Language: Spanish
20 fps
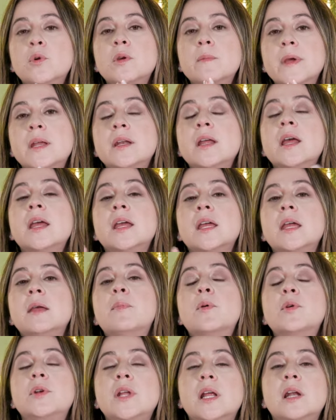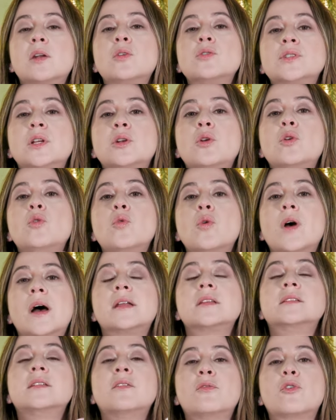muy bien y ponerlos en los
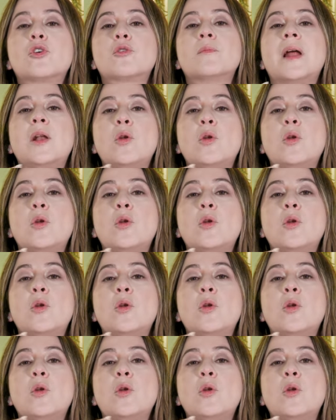lugares de forma